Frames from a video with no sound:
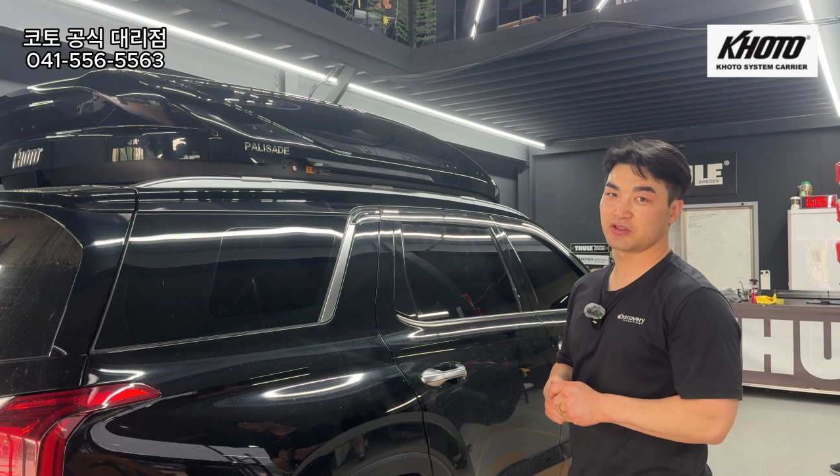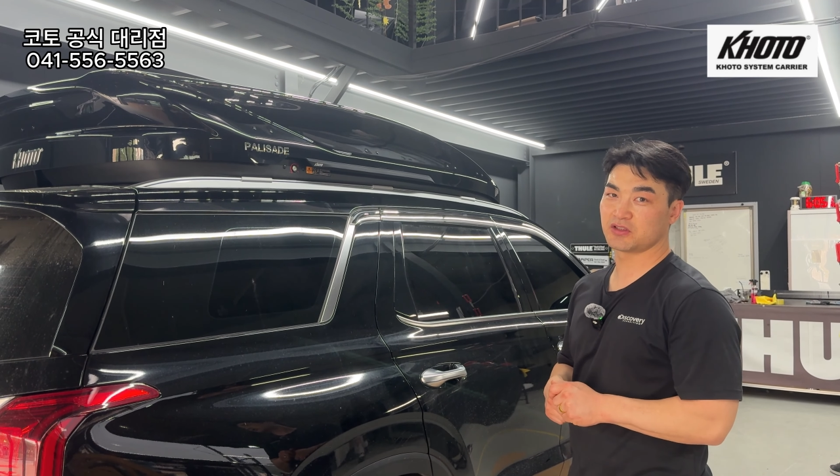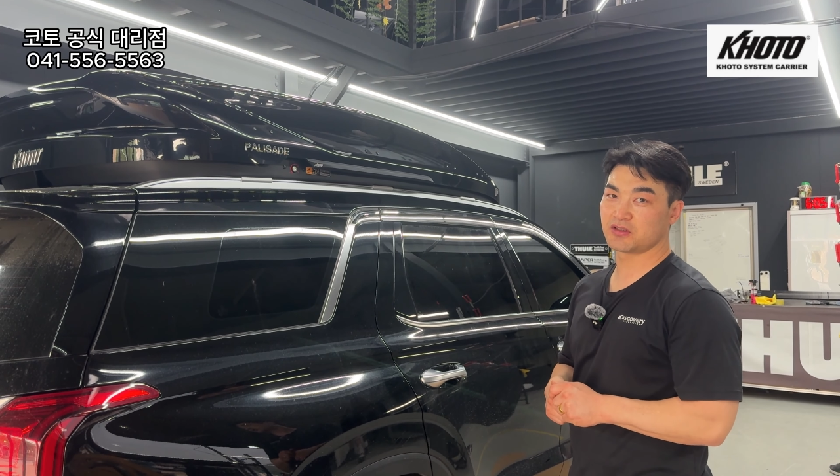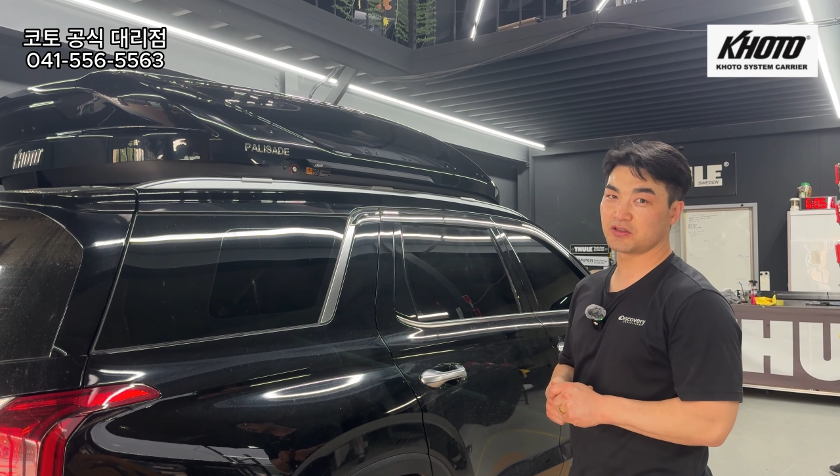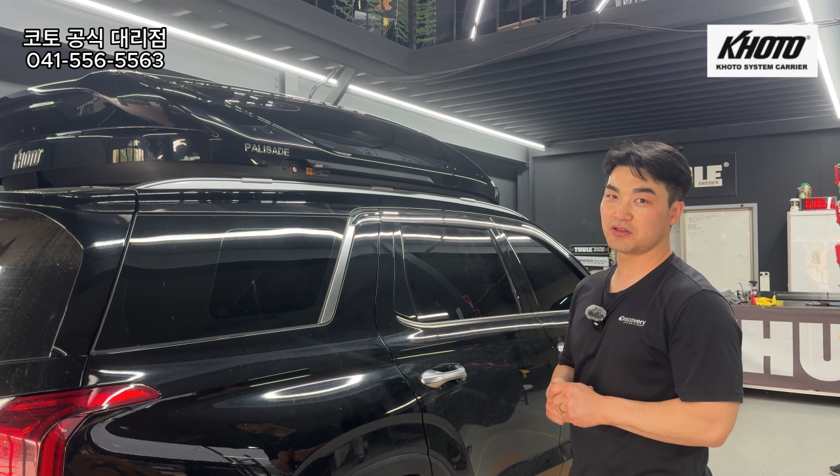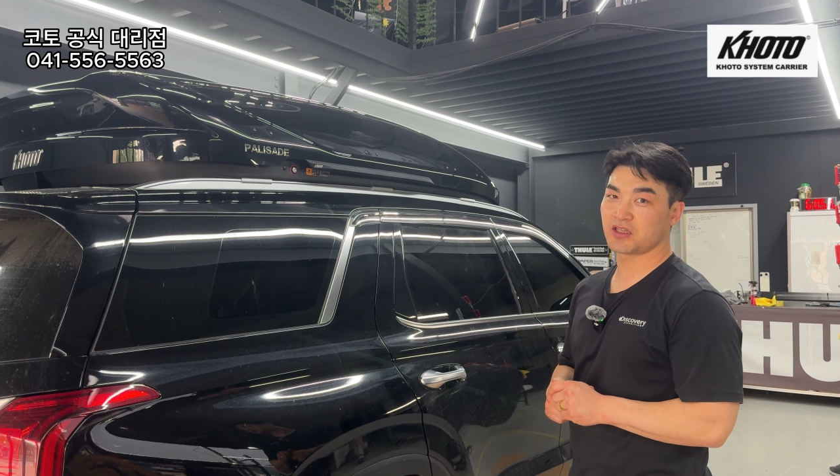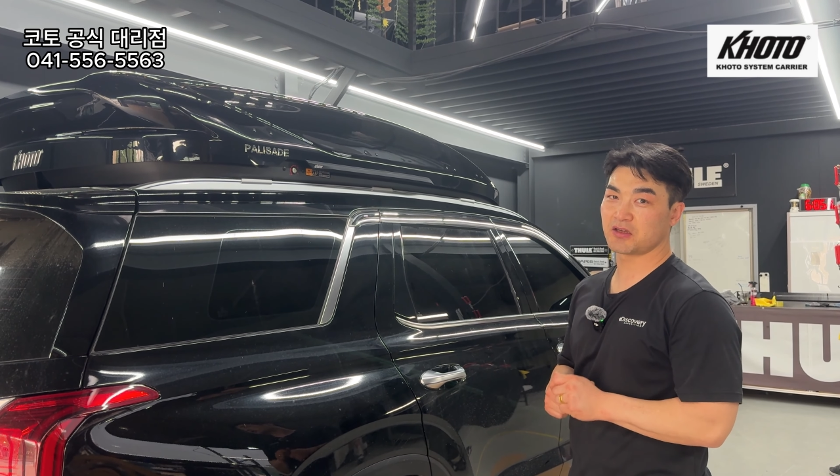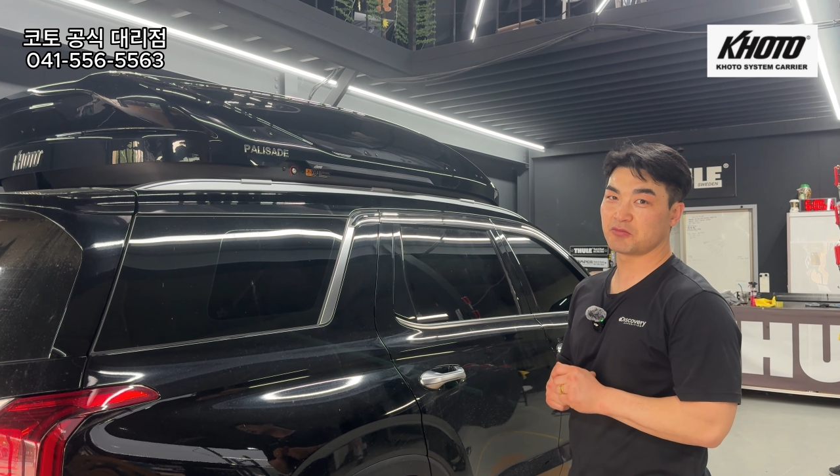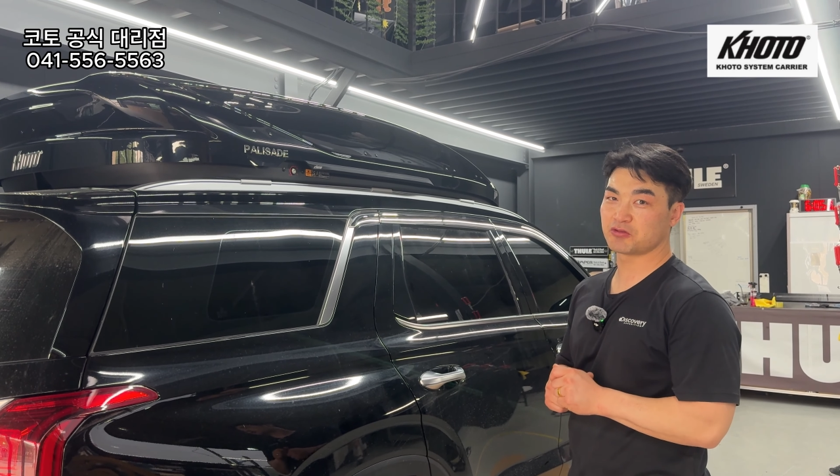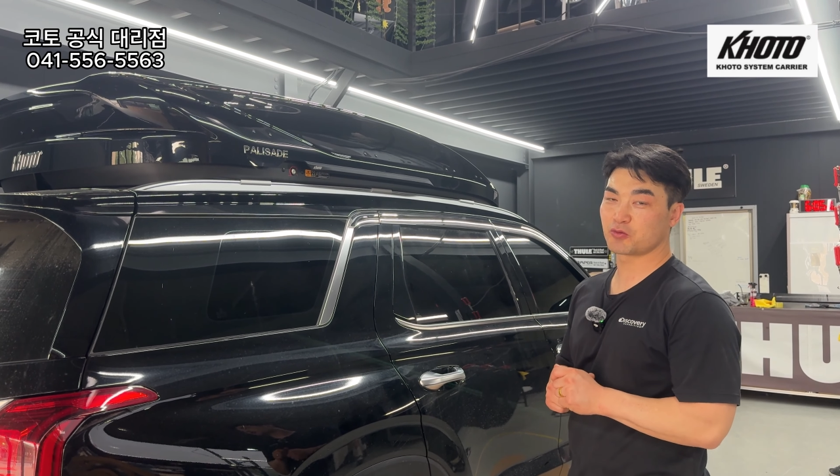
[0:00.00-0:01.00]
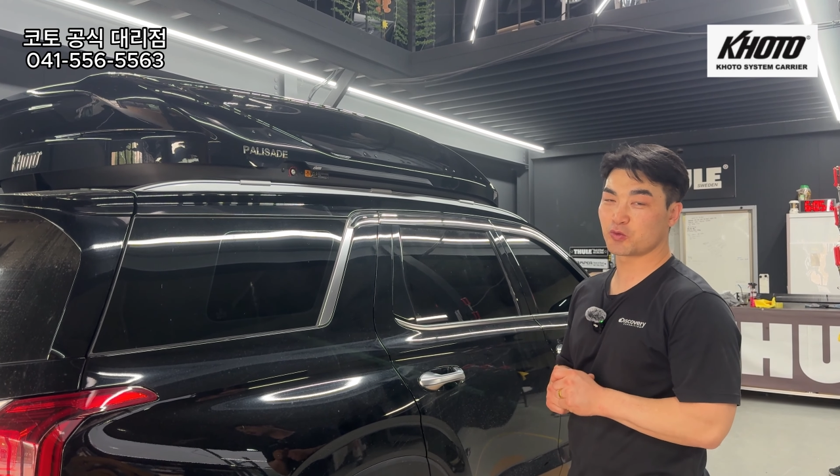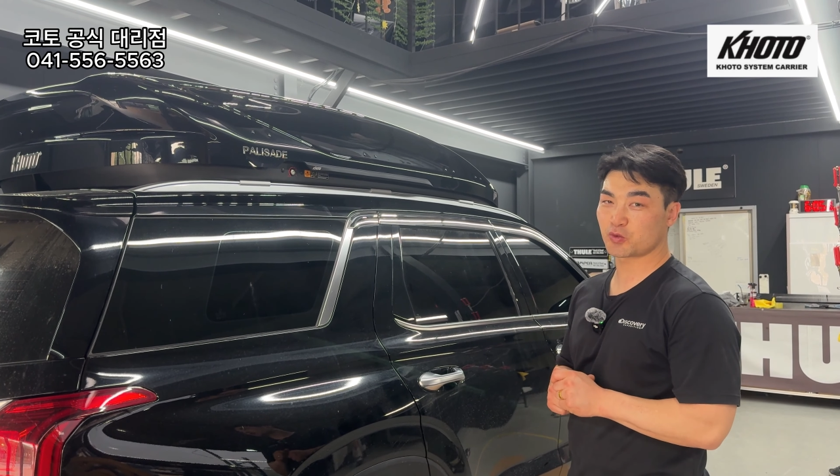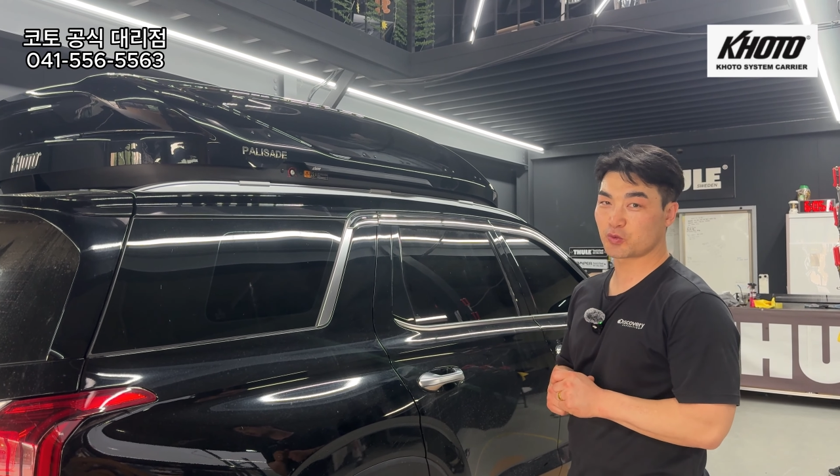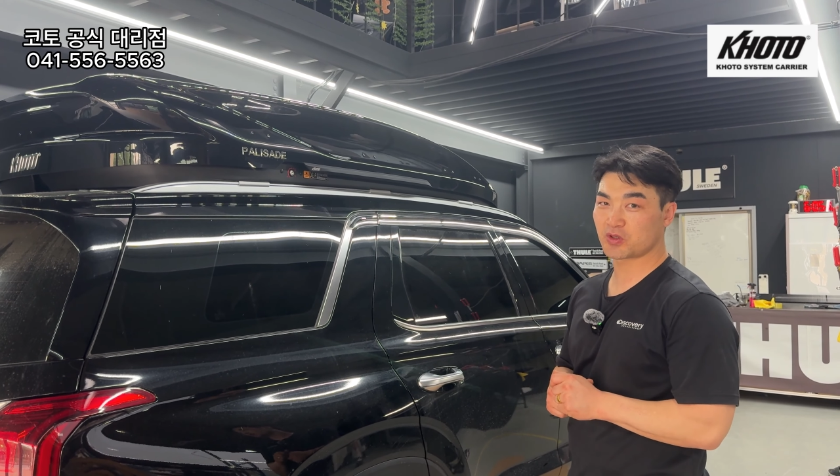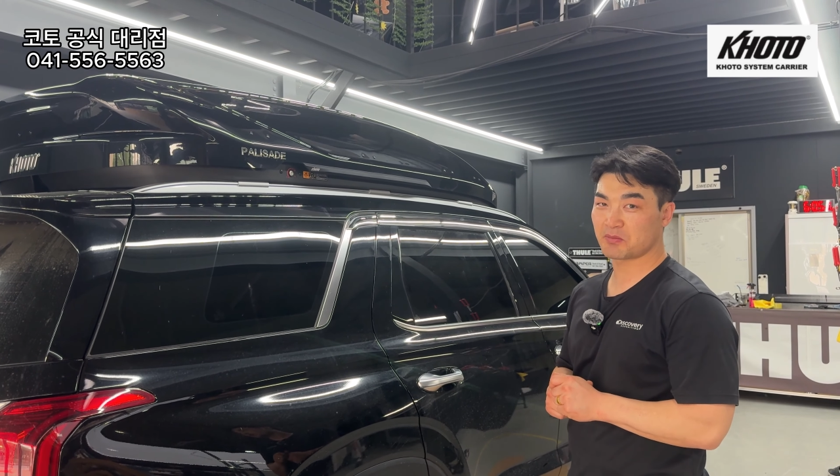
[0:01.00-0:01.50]
수 있는 건 대한민국
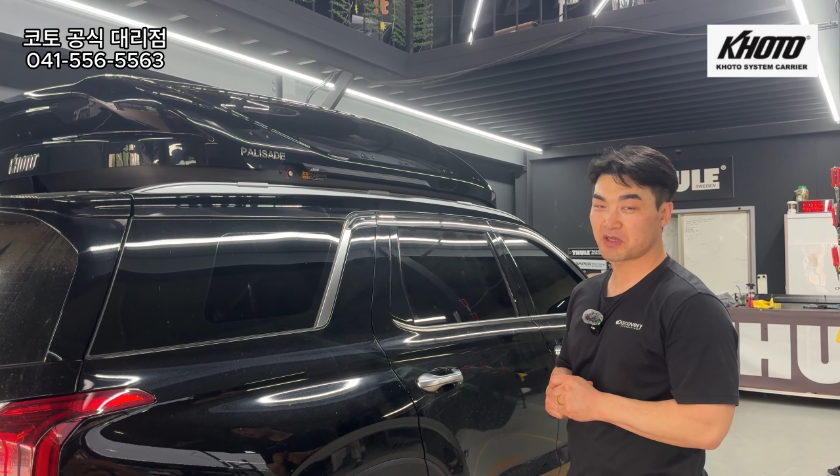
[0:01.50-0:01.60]
고속도로가